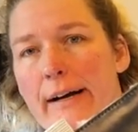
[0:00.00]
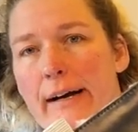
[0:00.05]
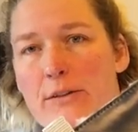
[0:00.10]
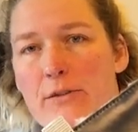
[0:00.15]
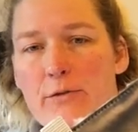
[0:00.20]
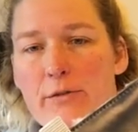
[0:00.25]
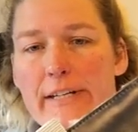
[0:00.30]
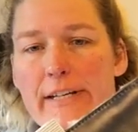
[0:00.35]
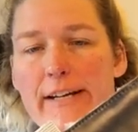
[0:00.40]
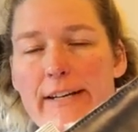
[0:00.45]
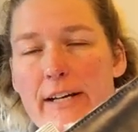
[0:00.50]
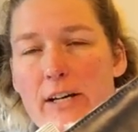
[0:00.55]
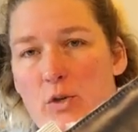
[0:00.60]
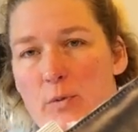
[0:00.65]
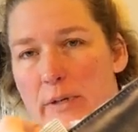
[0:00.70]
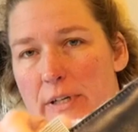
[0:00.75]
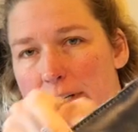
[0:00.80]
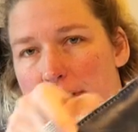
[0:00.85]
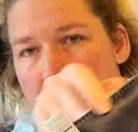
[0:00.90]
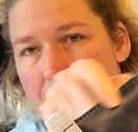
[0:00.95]
Also wir nähen ja
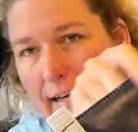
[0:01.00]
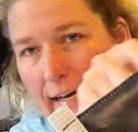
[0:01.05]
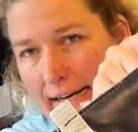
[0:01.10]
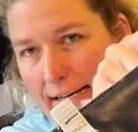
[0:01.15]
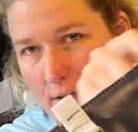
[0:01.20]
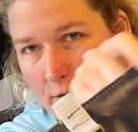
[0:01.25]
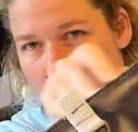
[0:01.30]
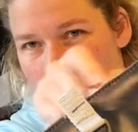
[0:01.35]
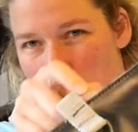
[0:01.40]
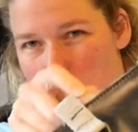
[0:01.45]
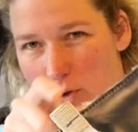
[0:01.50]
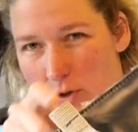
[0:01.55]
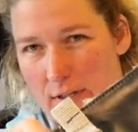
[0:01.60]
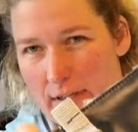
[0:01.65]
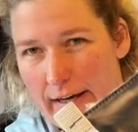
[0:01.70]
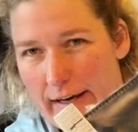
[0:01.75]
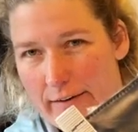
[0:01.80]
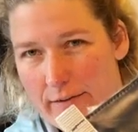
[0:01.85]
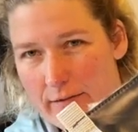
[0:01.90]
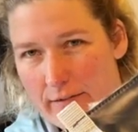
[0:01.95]
später den Reißverschluss
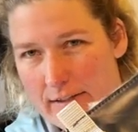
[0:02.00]
an,